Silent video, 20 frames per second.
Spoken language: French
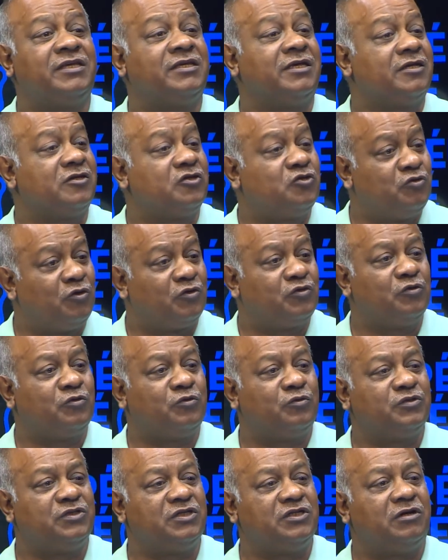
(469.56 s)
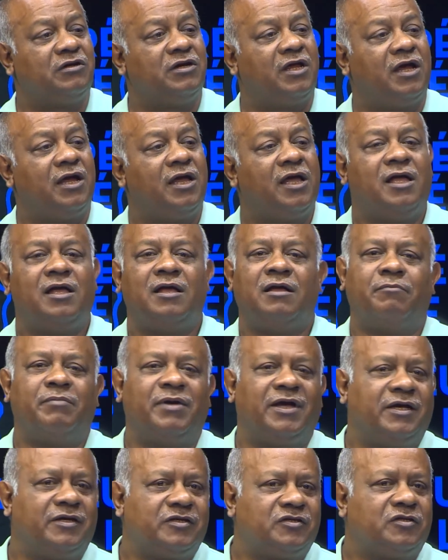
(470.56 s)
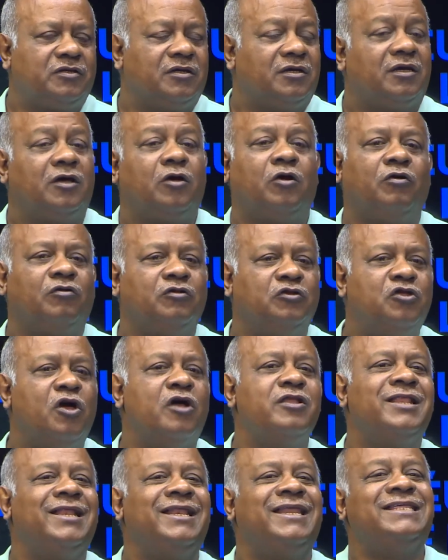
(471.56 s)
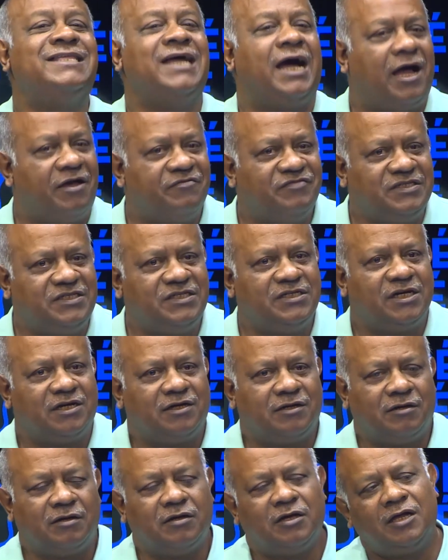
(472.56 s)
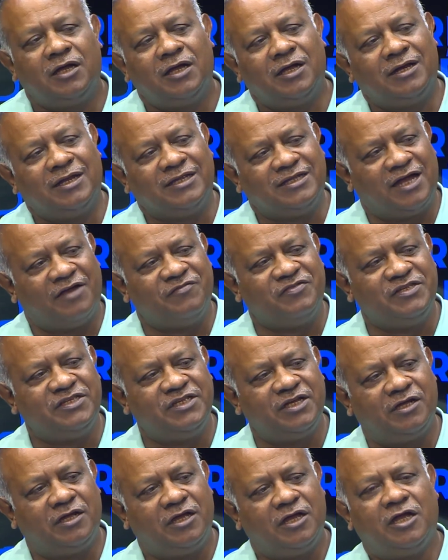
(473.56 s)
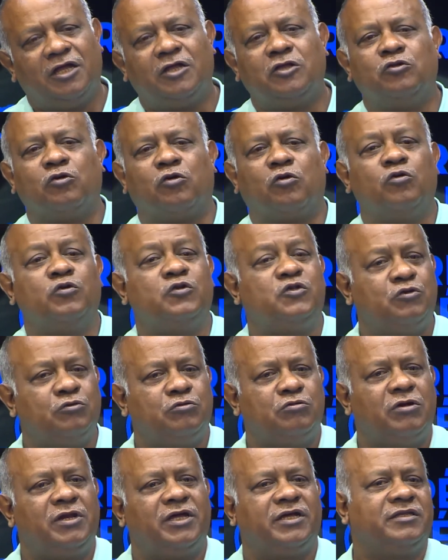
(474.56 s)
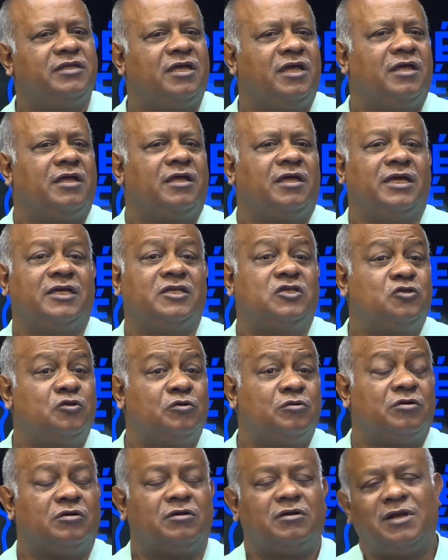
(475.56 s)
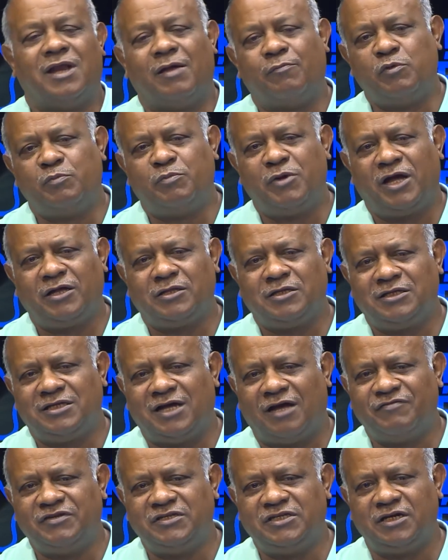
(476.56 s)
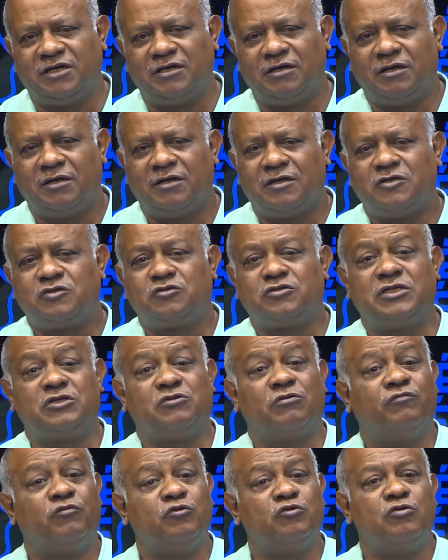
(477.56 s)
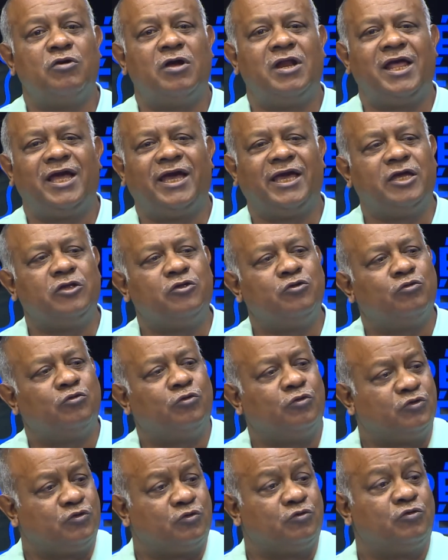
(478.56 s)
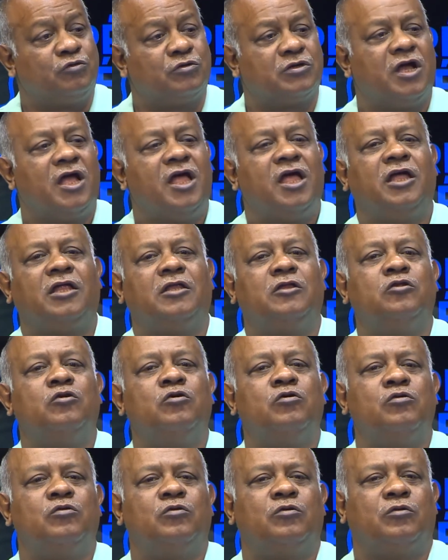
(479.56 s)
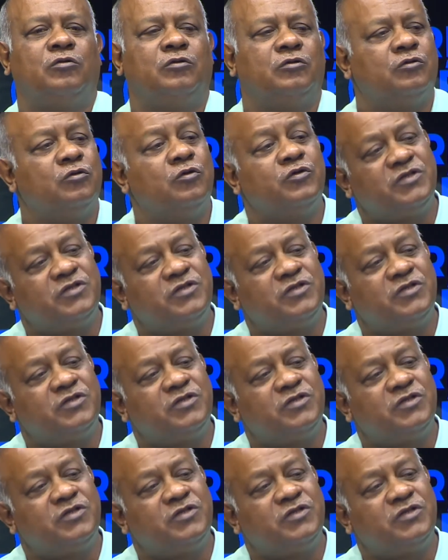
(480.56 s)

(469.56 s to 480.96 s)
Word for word: sur ce continent-là bah, donnent les Dravidiens. Les Dravidiens, donc le sud de l'Inde, et ceux, la plupart des Dravidiens qui sont venus à La Réunion sont donc nos, nos